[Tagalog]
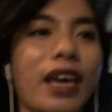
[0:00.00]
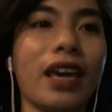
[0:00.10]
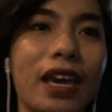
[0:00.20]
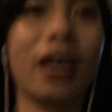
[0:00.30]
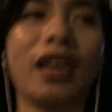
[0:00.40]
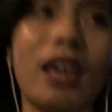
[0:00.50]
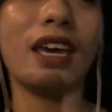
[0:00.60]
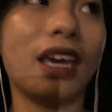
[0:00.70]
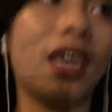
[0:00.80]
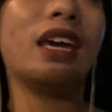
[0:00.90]

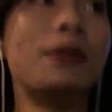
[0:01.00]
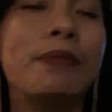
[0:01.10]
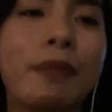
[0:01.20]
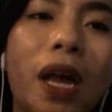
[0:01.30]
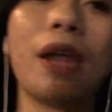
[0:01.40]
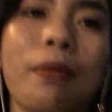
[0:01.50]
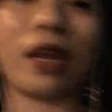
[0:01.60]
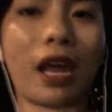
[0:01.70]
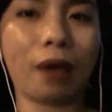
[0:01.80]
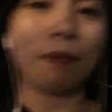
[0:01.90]
eh,
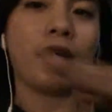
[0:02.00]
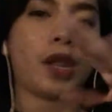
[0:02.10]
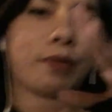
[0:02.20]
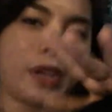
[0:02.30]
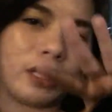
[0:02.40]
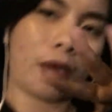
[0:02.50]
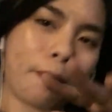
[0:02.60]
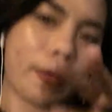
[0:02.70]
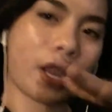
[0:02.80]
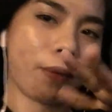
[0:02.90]
malamala, malamala,
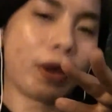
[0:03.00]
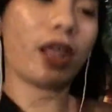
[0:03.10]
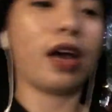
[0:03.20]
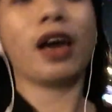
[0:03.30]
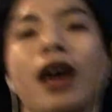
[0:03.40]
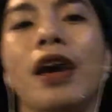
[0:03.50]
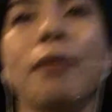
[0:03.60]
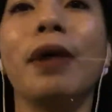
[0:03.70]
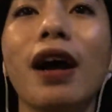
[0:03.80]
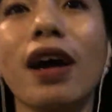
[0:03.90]
malamala.
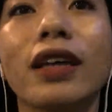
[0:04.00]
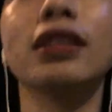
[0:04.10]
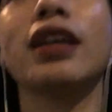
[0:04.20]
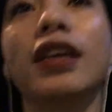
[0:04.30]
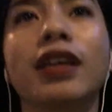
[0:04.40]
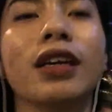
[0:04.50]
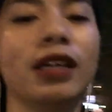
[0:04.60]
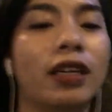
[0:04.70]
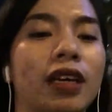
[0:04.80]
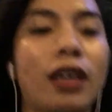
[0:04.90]
Baka kasi,
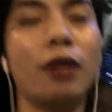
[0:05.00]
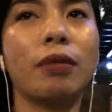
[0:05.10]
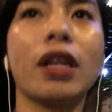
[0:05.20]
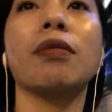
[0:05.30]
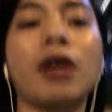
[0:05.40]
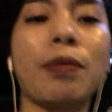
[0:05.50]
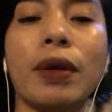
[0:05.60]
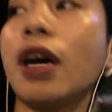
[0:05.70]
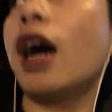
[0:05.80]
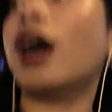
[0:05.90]
biglang mahipa
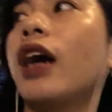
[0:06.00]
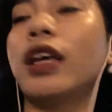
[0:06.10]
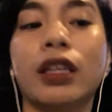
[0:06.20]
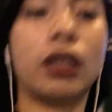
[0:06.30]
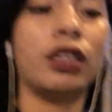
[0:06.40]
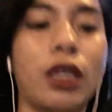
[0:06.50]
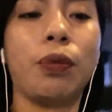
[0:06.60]
ng hangin at hindi